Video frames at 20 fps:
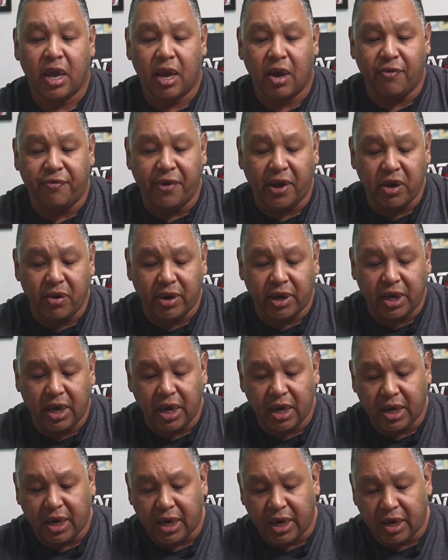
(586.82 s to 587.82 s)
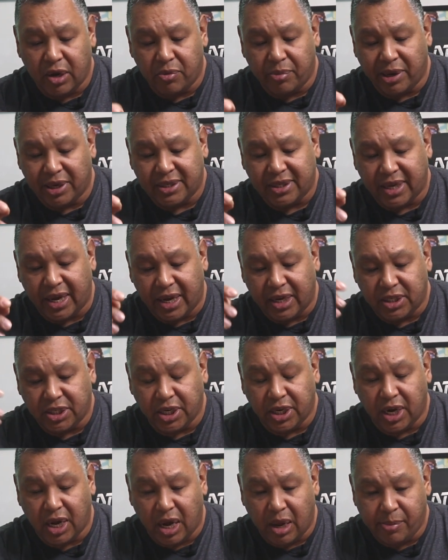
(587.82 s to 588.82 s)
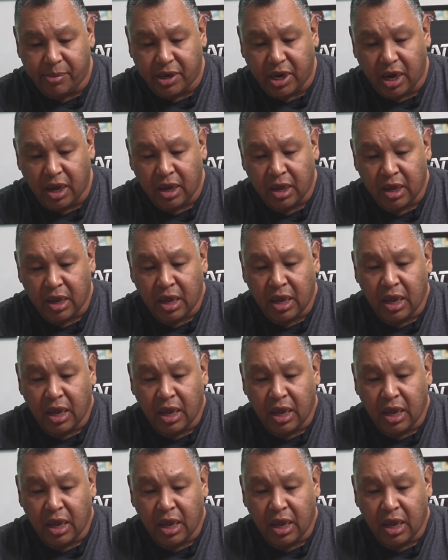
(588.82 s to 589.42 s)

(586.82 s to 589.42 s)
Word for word: eu venho aqui e crio uma senha dinâmica